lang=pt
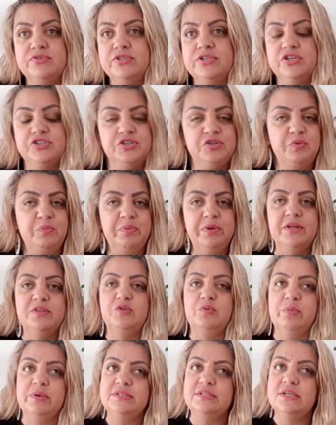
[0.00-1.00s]
seja num
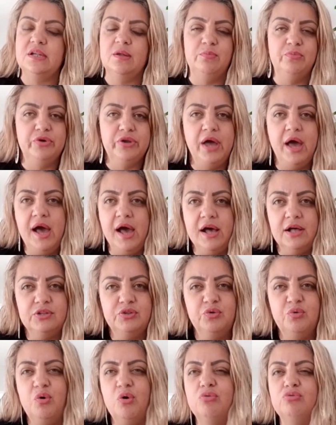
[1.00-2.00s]
prato mais
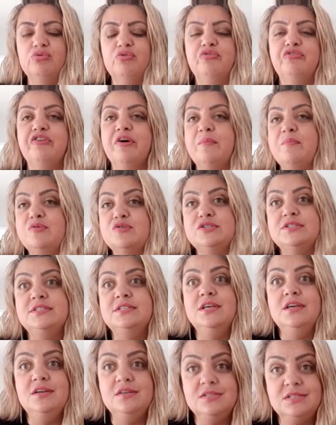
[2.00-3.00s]
elaborado ou no
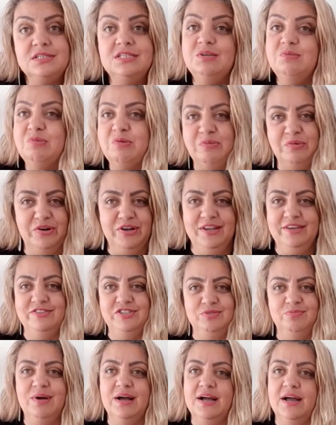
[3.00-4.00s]
famosíssimo bolinho
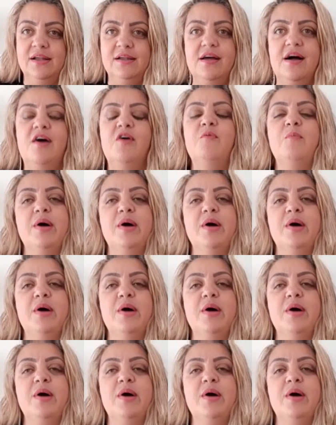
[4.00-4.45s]
de bacalhau.